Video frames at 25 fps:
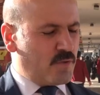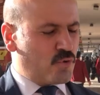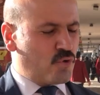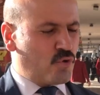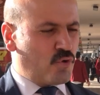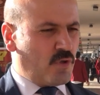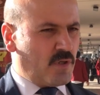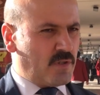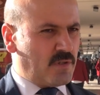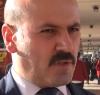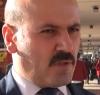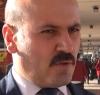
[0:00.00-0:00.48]

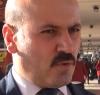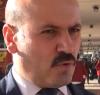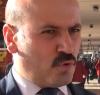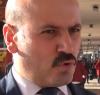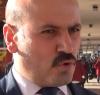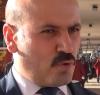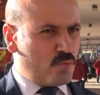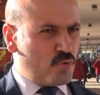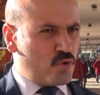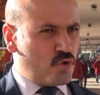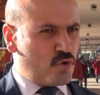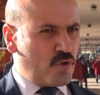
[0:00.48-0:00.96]
Şu anda
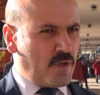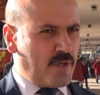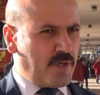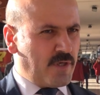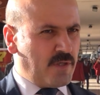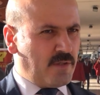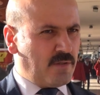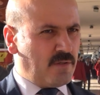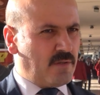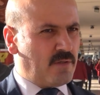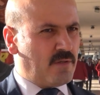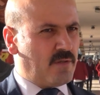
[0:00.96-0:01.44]

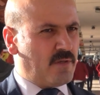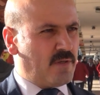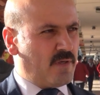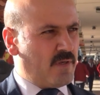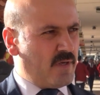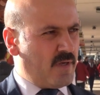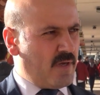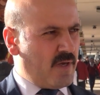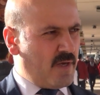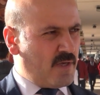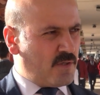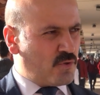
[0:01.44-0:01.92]
otobüsçülerin
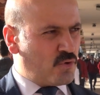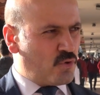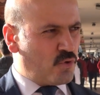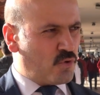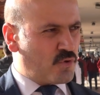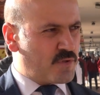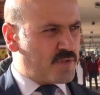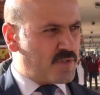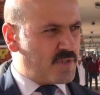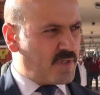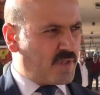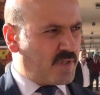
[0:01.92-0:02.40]
en
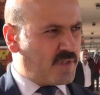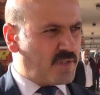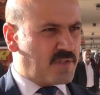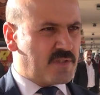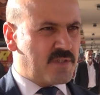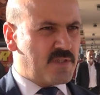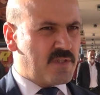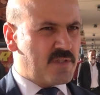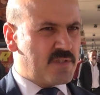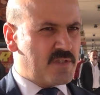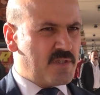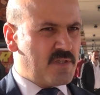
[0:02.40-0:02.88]
çok
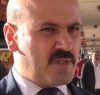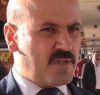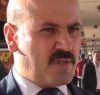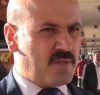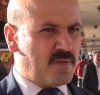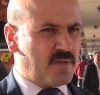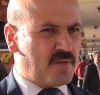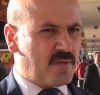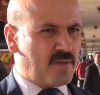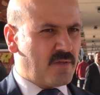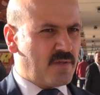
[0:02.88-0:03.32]
sıkıntısı